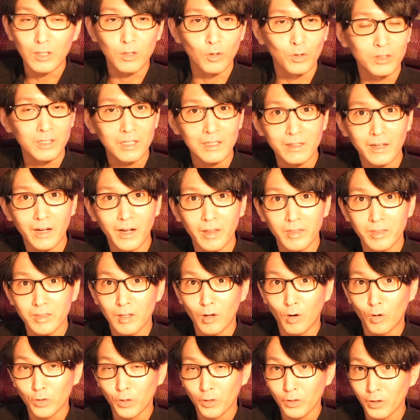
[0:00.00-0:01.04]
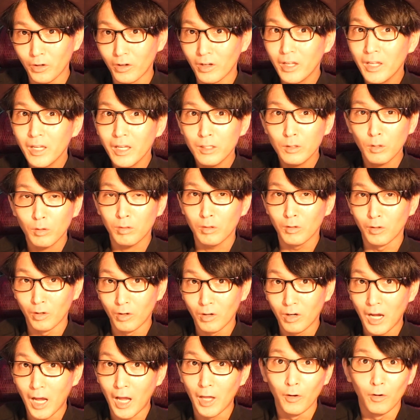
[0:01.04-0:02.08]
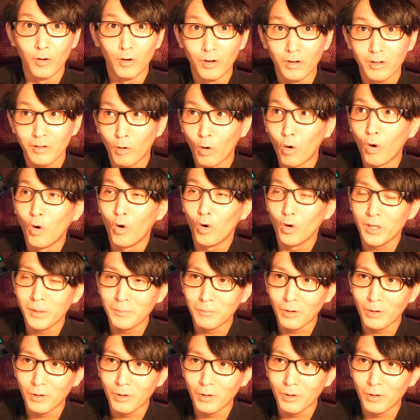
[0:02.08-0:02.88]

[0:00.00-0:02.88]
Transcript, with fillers: 強してきたかっていうことの一つのあの方法で